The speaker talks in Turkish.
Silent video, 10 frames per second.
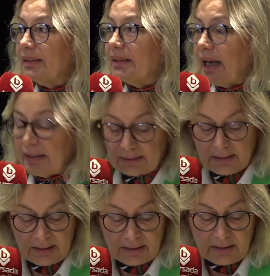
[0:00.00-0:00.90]

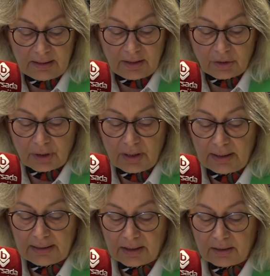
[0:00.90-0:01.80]
kentlerin
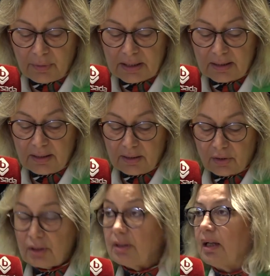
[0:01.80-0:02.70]
içine girmesi
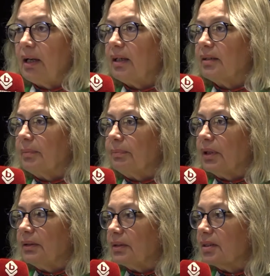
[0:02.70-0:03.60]
için neler
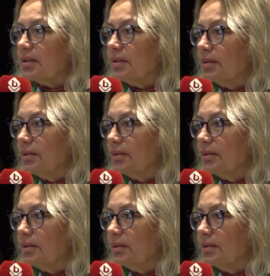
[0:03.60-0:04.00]
yapmalıyız?